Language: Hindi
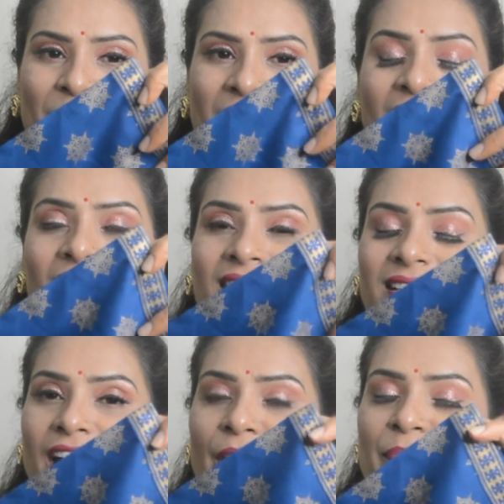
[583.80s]
भी
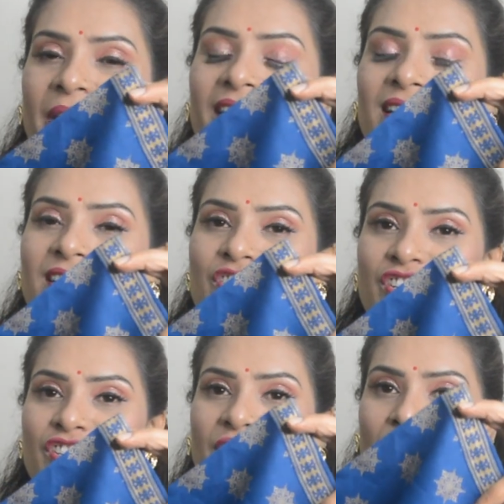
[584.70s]
यहाँ पे एक
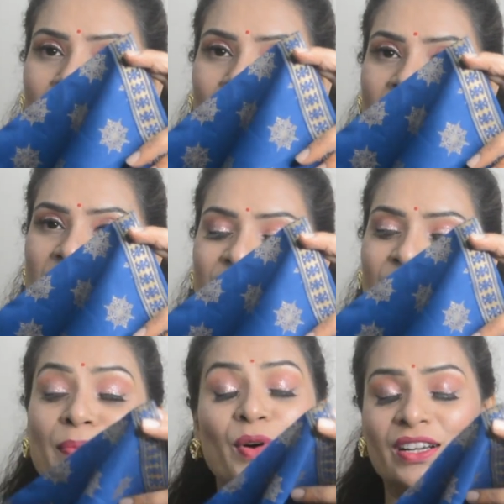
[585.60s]
स्टिच फैब्रिक मिल
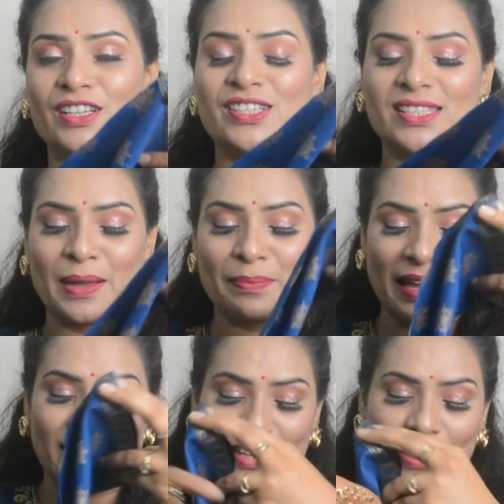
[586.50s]
जाएगा बॉर्डर जिसे हम
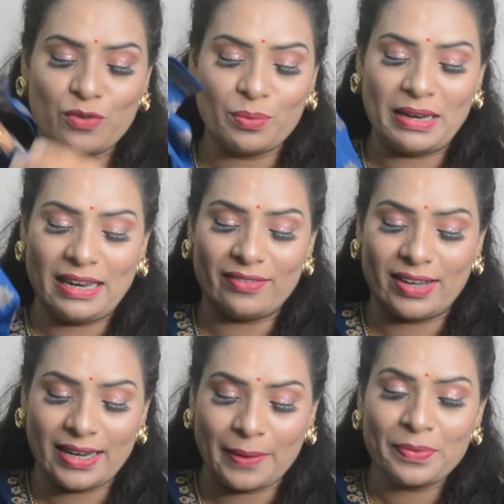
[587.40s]
कहते हैं वो मिलने
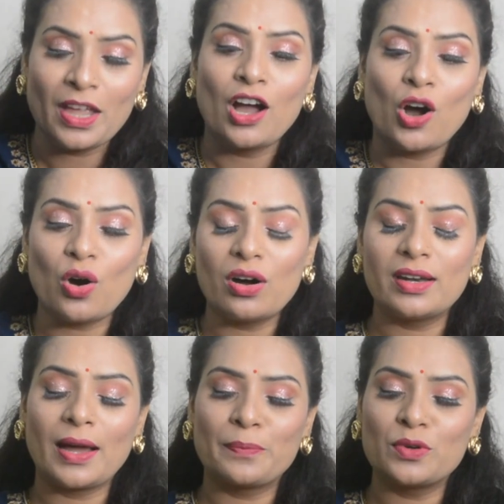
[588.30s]
वाला है और
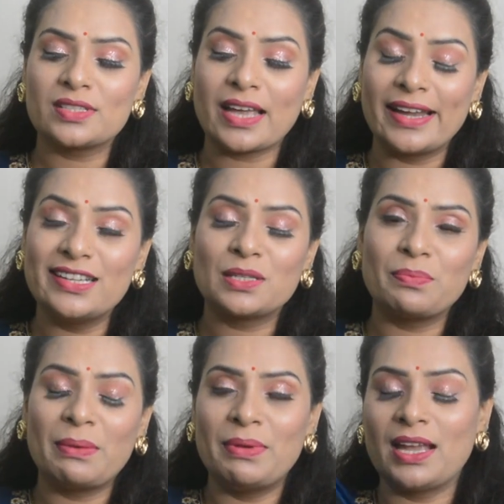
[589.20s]
आपको साइड्स
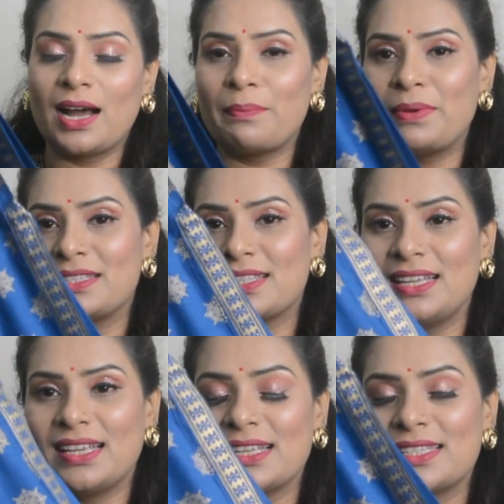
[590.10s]
में भी यहाँ पे इस
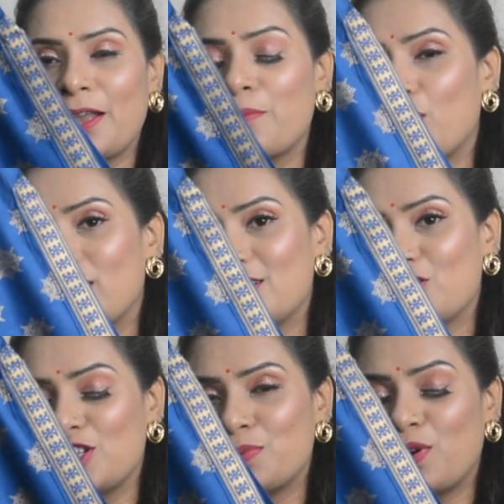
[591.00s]
तरीके से एक बॉर्डर
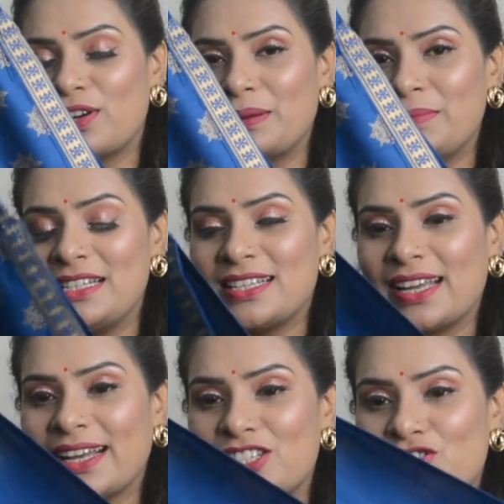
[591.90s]
स्टिच बॉर्डर मिल
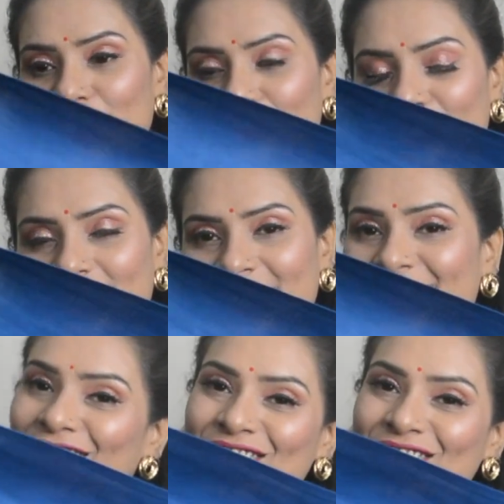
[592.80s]
जाएगा स्ट्रेट फिटेड है तो